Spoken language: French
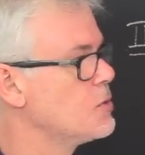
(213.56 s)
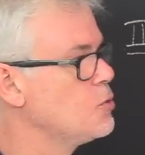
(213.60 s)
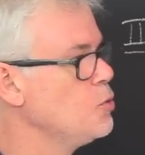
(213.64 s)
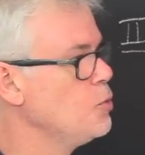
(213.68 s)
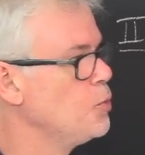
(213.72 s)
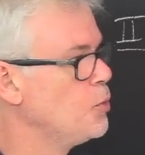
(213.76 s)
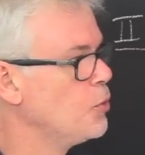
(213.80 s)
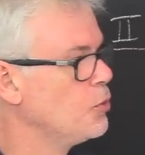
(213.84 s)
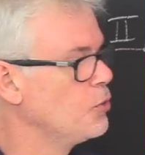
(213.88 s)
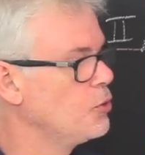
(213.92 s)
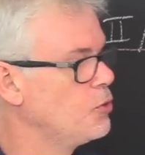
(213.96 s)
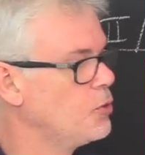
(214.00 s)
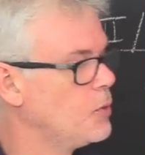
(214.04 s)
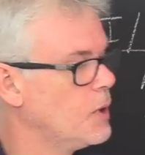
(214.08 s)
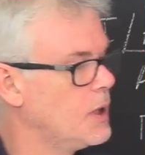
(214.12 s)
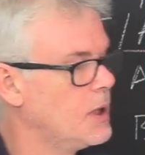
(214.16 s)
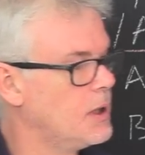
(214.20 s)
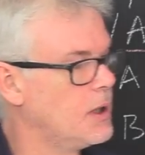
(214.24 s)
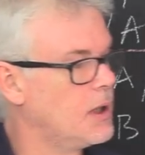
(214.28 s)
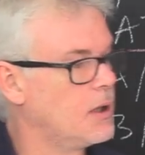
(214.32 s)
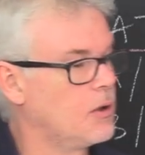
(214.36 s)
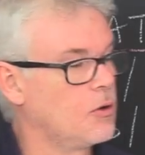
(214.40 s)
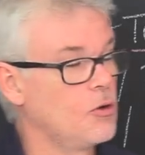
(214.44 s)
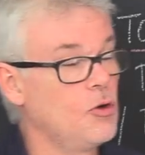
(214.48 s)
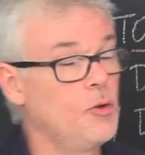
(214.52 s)
atouts
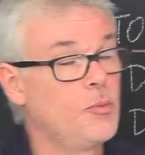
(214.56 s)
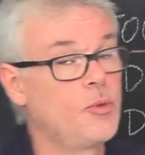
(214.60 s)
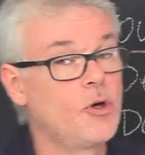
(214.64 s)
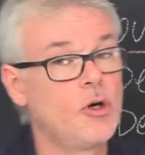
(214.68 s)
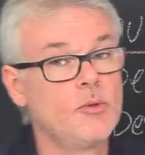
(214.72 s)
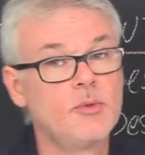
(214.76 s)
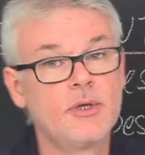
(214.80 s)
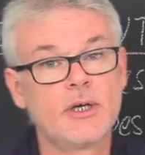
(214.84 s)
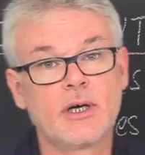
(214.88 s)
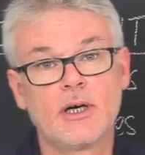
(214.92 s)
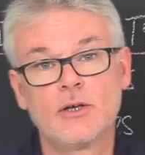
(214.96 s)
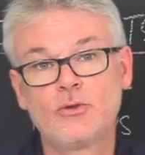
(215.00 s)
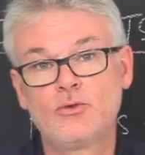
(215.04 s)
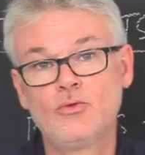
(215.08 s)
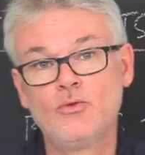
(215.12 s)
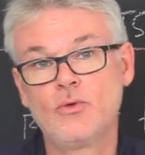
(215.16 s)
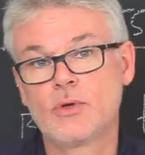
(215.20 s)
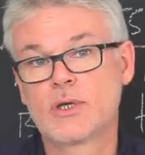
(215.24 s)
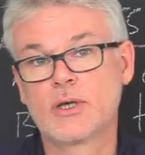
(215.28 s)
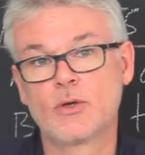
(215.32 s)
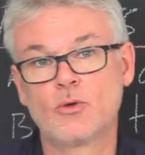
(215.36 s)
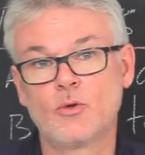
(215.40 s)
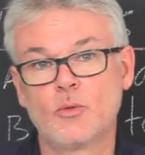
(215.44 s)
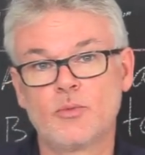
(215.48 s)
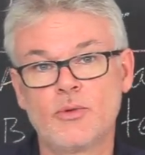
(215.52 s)
ponctuels. Alors le premier atout
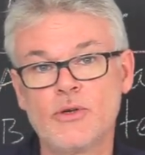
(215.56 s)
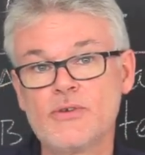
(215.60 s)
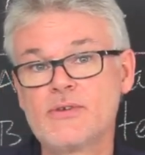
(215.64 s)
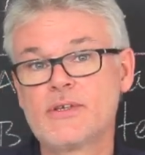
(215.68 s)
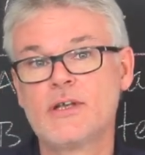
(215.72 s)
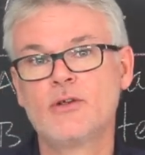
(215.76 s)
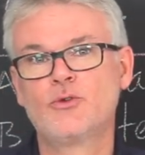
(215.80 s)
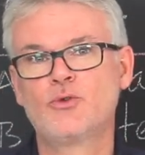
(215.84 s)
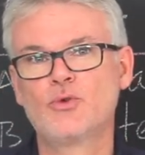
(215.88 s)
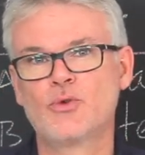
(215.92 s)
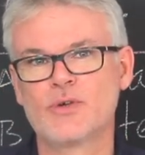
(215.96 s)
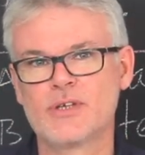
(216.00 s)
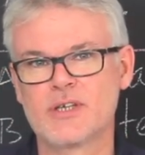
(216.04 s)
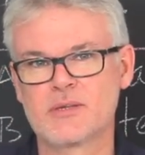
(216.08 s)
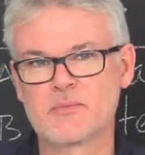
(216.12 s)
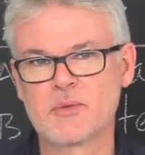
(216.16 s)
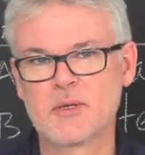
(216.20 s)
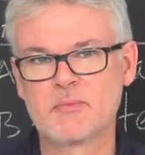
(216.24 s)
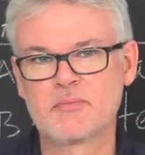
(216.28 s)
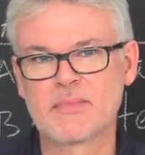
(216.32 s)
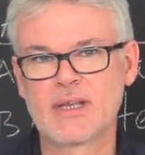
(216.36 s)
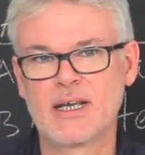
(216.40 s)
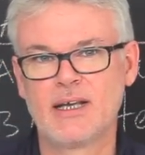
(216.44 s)
auquel on pense, c'est le tourisme.